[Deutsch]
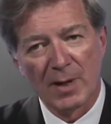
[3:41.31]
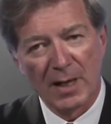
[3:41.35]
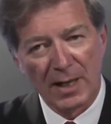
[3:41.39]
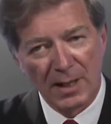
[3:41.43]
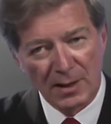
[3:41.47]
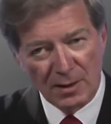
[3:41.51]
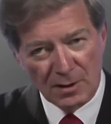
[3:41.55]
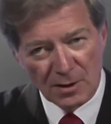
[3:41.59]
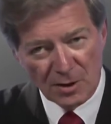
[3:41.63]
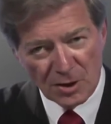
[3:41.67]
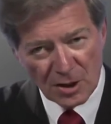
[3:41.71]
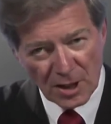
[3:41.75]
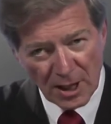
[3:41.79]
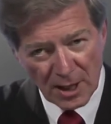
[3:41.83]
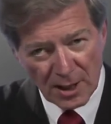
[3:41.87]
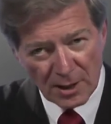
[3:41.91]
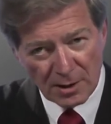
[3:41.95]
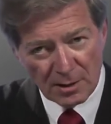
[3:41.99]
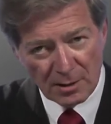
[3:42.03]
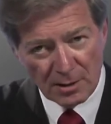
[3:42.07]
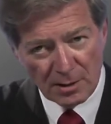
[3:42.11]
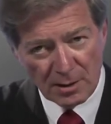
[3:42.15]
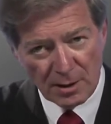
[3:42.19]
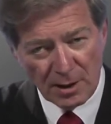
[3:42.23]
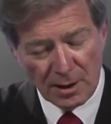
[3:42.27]
eigenen
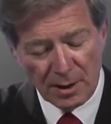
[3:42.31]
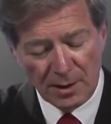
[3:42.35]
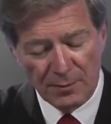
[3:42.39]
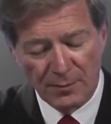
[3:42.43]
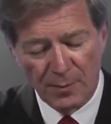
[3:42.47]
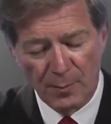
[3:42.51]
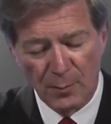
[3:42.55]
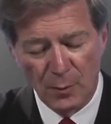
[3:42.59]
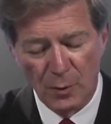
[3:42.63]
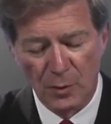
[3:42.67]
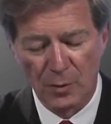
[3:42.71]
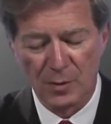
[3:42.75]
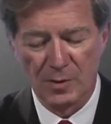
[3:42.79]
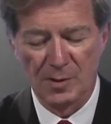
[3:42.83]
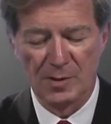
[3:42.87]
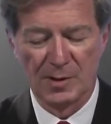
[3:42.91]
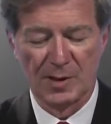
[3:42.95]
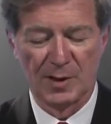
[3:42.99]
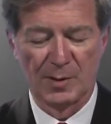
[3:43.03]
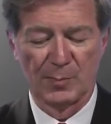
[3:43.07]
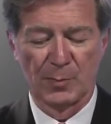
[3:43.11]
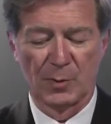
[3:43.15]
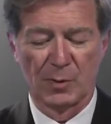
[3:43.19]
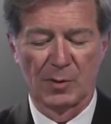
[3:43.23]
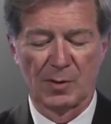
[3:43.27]
Schaden eine
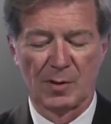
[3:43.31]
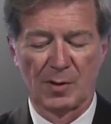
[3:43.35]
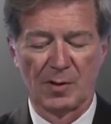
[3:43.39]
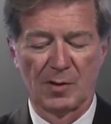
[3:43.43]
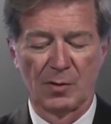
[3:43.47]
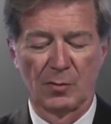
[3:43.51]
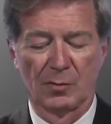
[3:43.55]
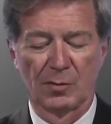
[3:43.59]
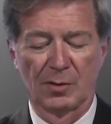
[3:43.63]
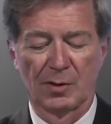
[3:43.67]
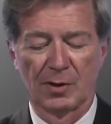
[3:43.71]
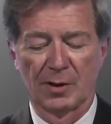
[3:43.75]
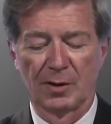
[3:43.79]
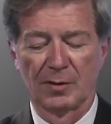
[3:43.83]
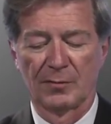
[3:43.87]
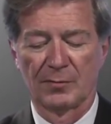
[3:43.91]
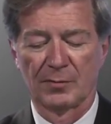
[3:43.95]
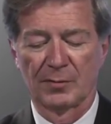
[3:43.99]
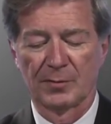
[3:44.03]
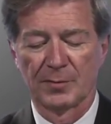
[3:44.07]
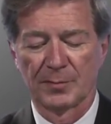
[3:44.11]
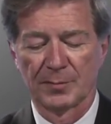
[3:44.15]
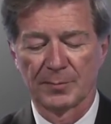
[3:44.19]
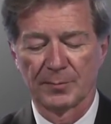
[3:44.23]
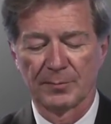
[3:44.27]
Vermögensdisposition trifft.